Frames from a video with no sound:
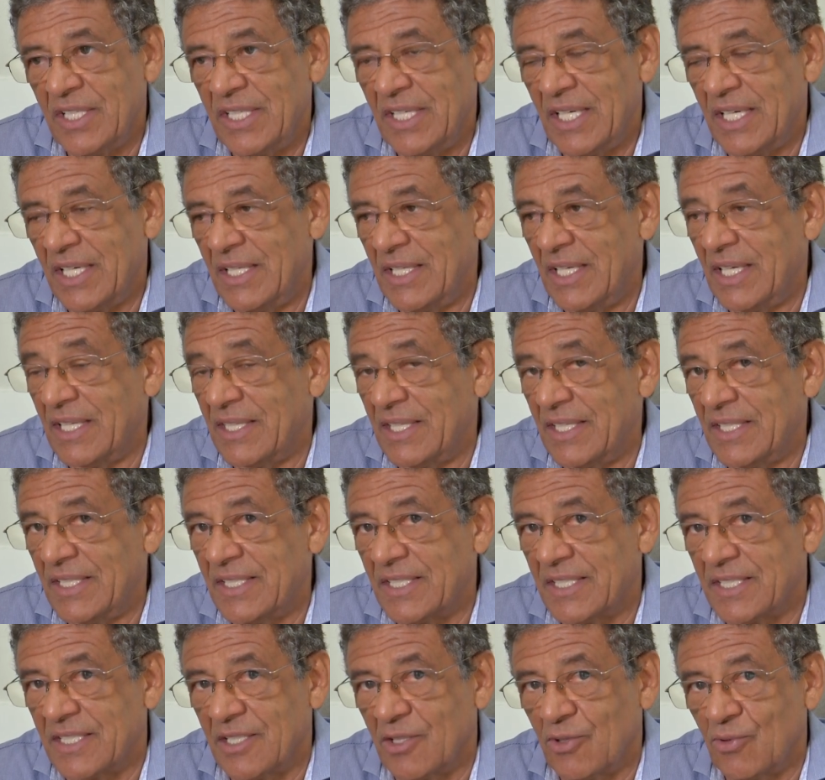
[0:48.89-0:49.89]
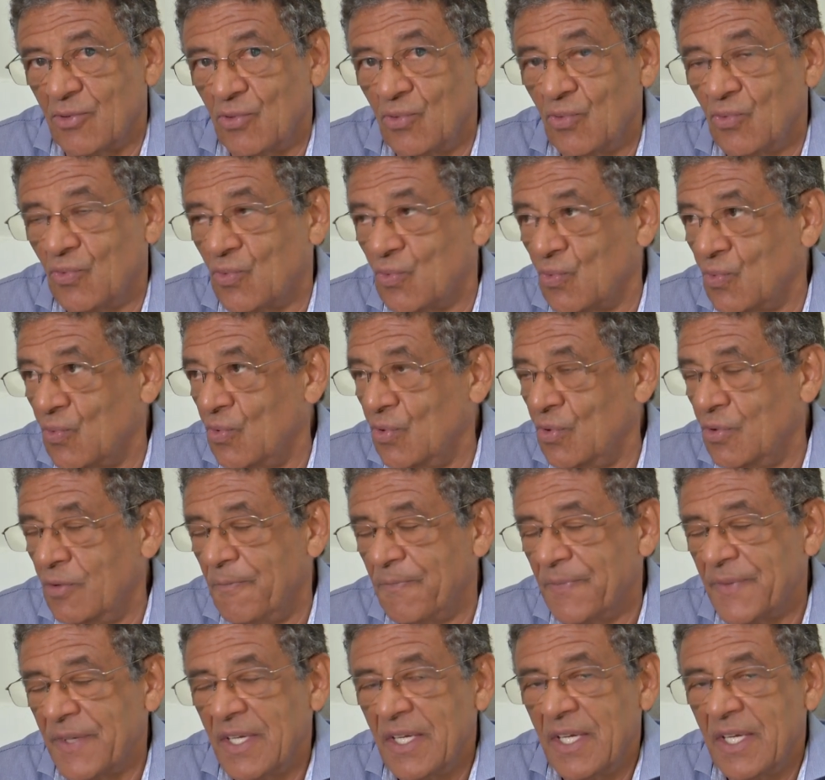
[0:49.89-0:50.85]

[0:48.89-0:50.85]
E aí, na decisão do turno,